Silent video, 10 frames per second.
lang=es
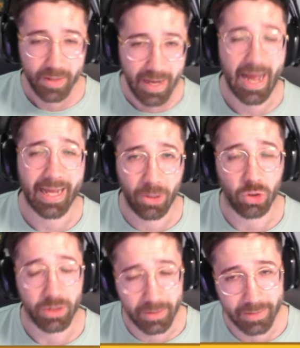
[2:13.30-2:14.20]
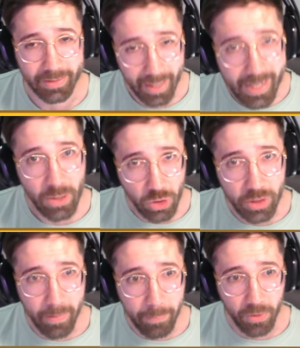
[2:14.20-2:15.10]
hay cositas, hay
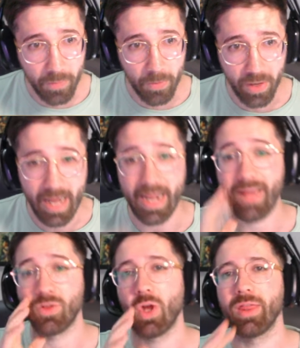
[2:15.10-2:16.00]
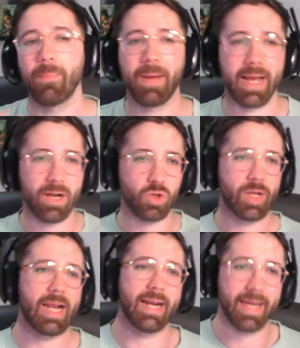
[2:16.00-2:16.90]
cositas por desbloquear. Entonces, para que no se
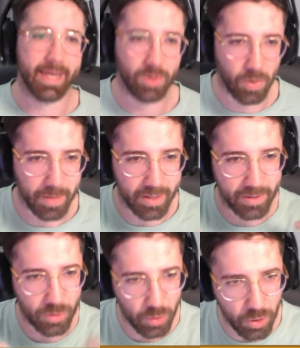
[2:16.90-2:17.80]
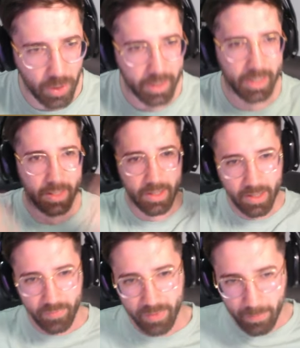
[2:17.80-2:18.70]
alargue esto mientras estoy yo aquí
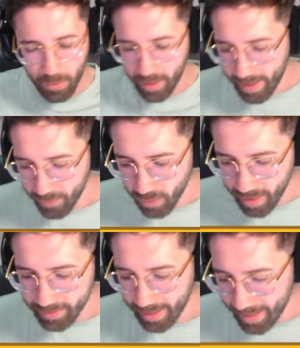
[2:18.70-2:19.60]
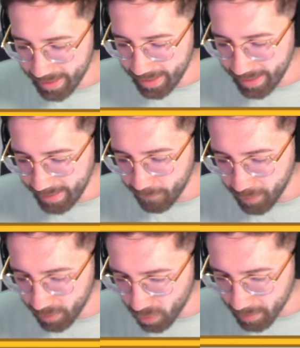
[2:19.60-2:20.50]
desbloqueando hasta el
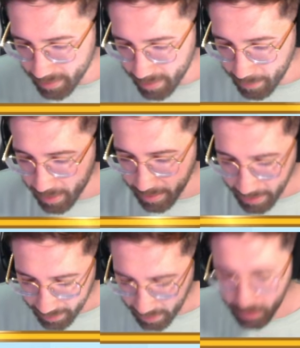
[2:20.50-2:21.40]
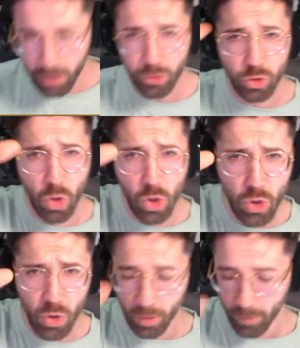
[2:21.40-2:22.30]
infinito y más allá, mira, nivel 15,
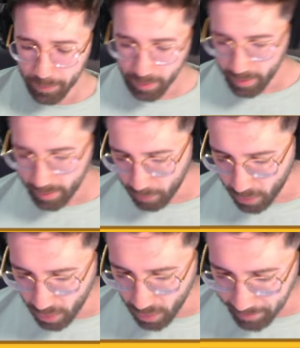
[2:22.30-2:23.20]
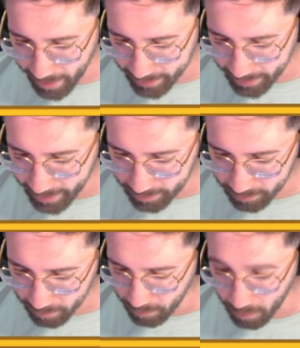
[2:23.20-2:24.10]
sí. Lo que voy a hacer es,
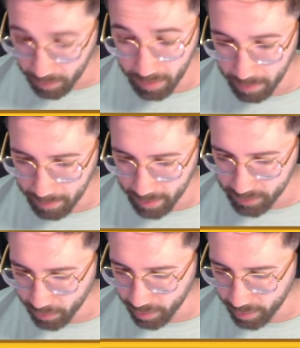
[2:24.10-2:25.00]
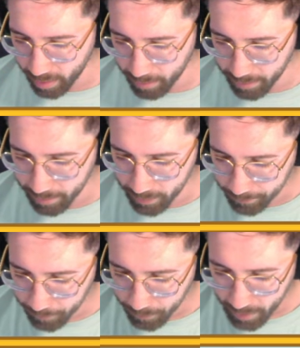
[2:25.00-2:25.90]
nivel máximo de Rey Bárbaro
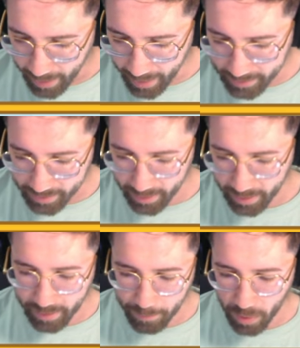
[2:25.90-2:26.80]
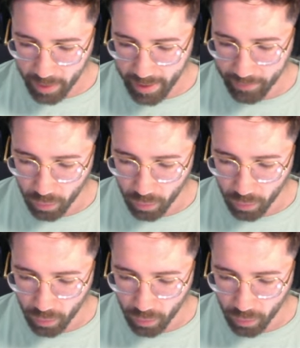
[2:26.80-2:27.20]
es ir desbloqueando